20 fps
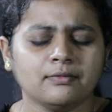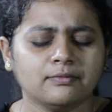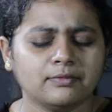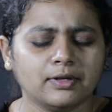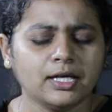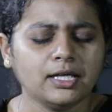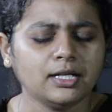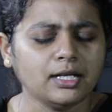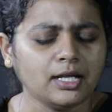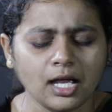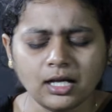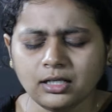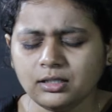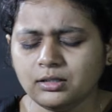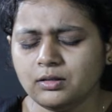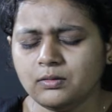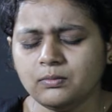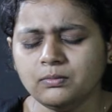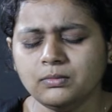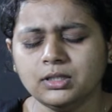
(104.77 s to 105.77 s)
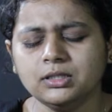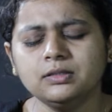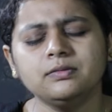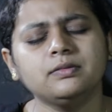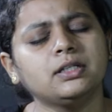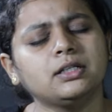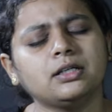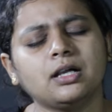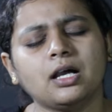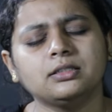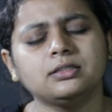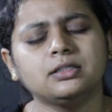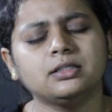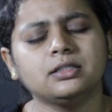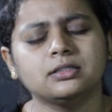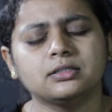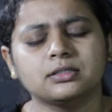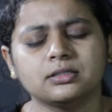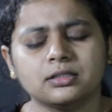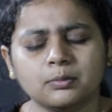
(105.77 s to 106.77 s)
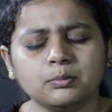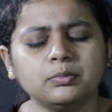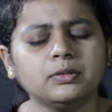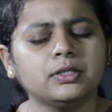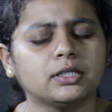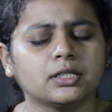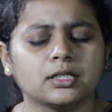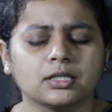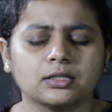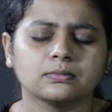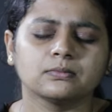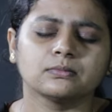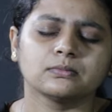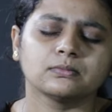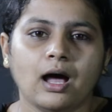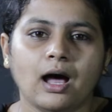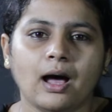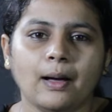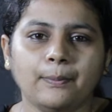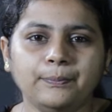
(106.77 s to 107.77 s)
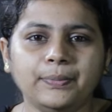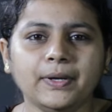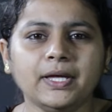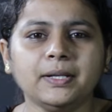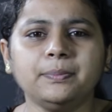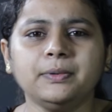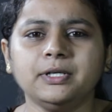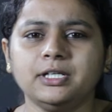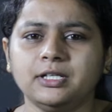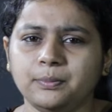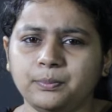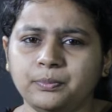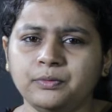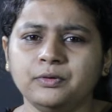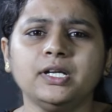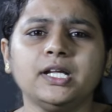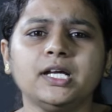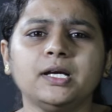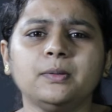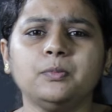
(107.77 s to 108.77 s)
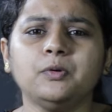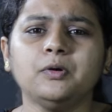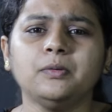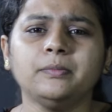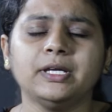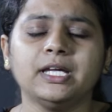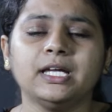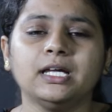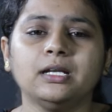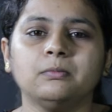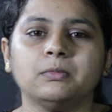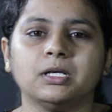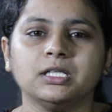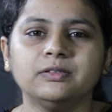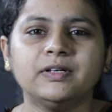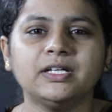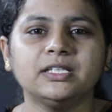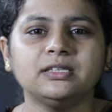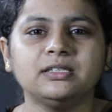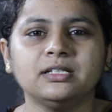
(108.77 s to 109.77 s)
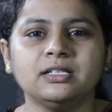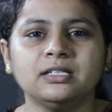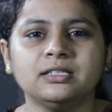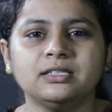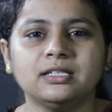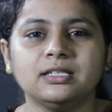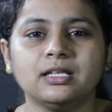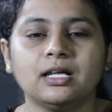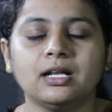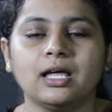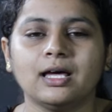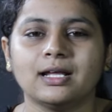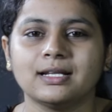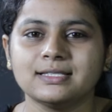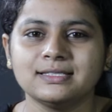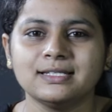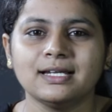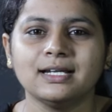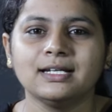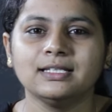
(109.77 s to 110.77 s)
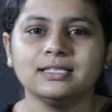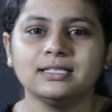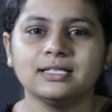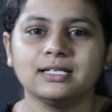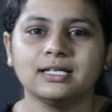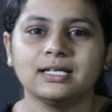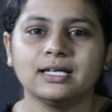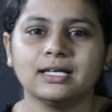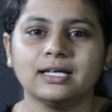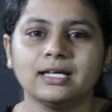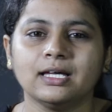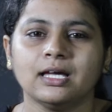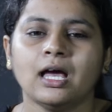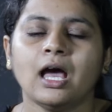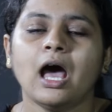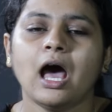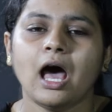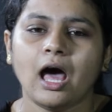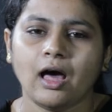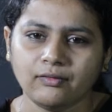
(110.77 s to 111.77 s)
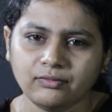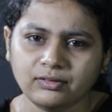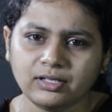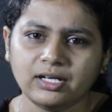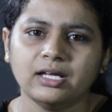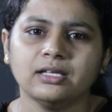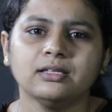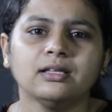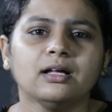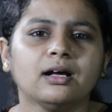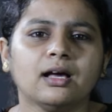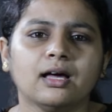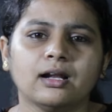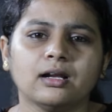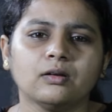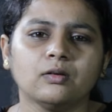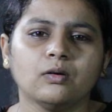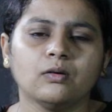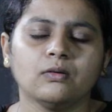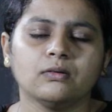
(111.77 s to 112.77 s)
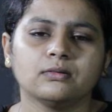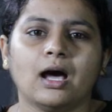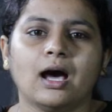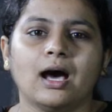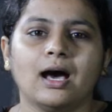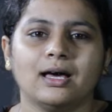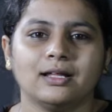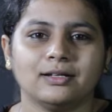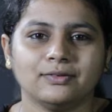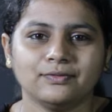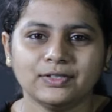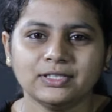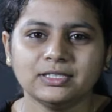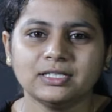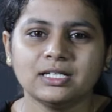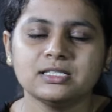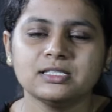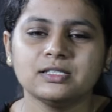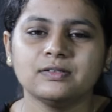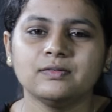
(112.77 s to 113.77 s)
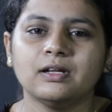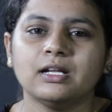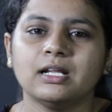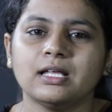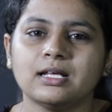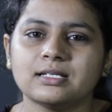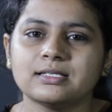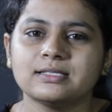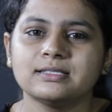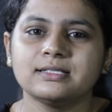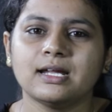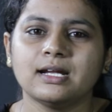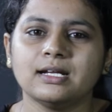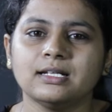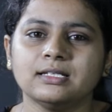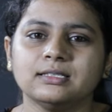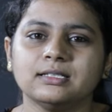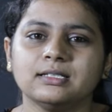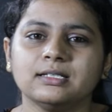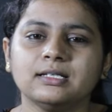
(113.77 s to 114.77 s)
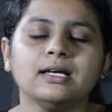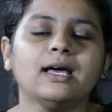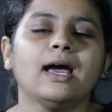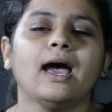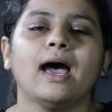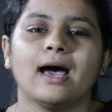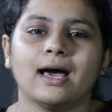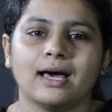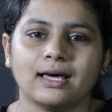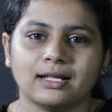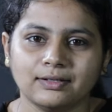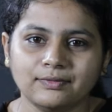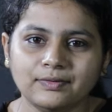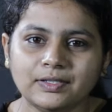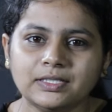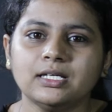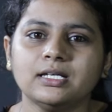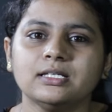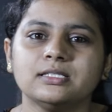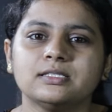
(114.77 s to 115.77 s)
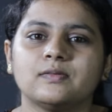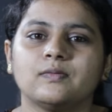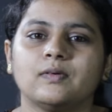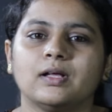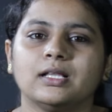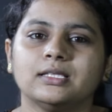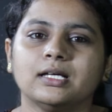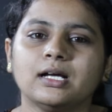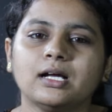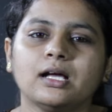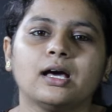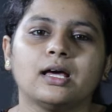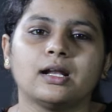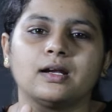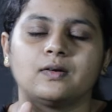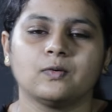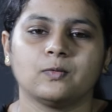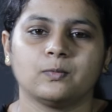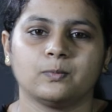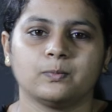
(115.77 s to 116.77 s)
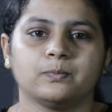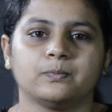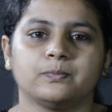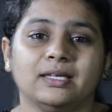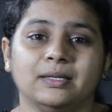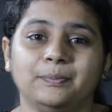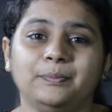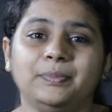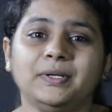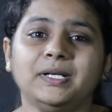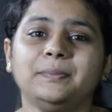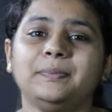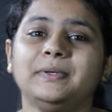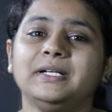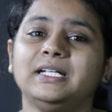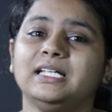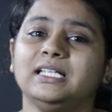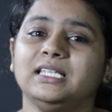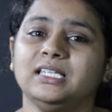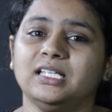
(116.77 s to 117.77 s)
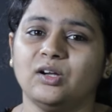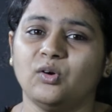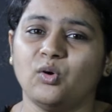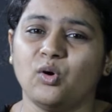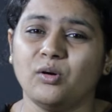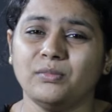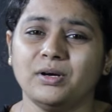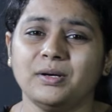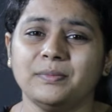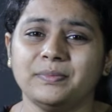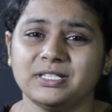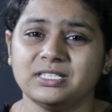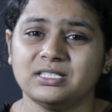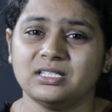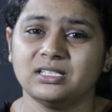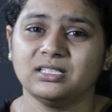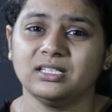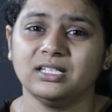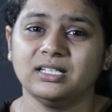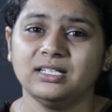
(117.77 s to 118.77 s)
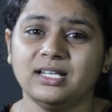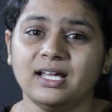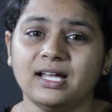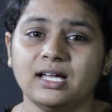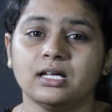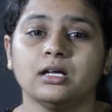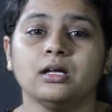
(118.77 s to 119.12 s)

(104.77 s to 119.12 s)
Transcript: வேறு எங்கும் மது இருக்காது என்று நம்புகிறேன் அப்பேற்பட்ட புண்ணிய பூமியில் மதுவை திணித்ததால் அரெஸ்டானதுக்கு அவரே தான் காரணம் அரவிந்த் கெஜ்ரிவால் அரெஸ்டானதுக்கு அரவிந்த் கெஜ்ரிவால் தான் காரணம் இப்படிப்பட்ட இந்த கோமா பேஷண்ட் கிட்ட